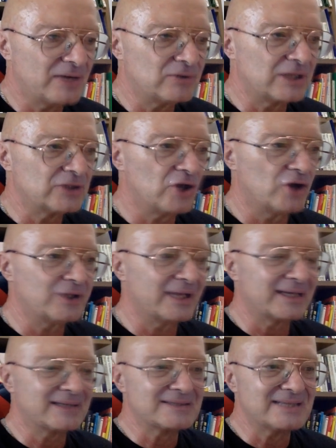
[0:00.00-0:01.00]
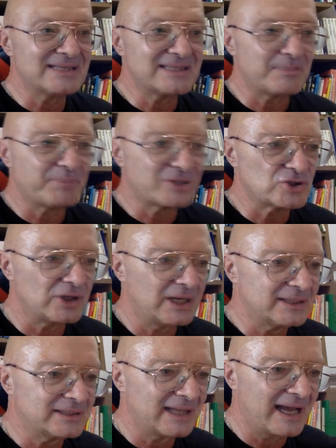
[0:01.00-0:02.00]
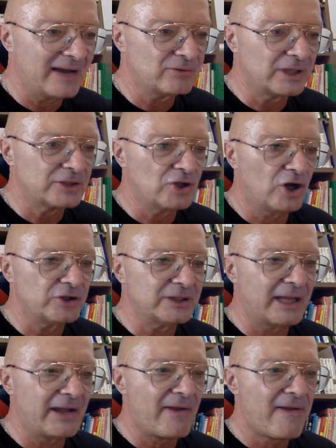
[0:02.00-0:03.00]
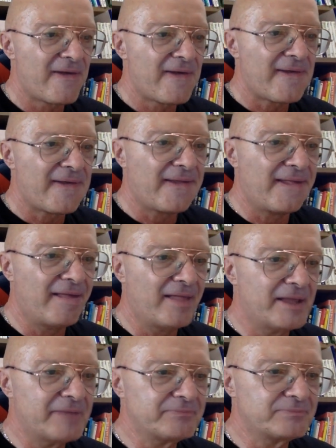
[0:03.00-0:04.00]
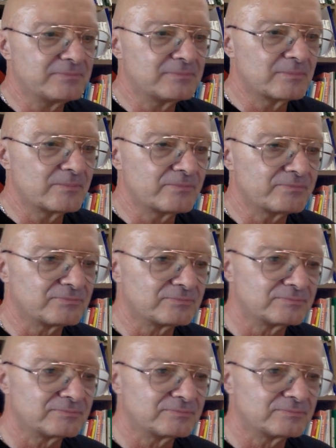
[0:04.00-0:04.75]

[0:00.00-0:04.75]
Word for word: una donna senza personalità, una donna... Ehm,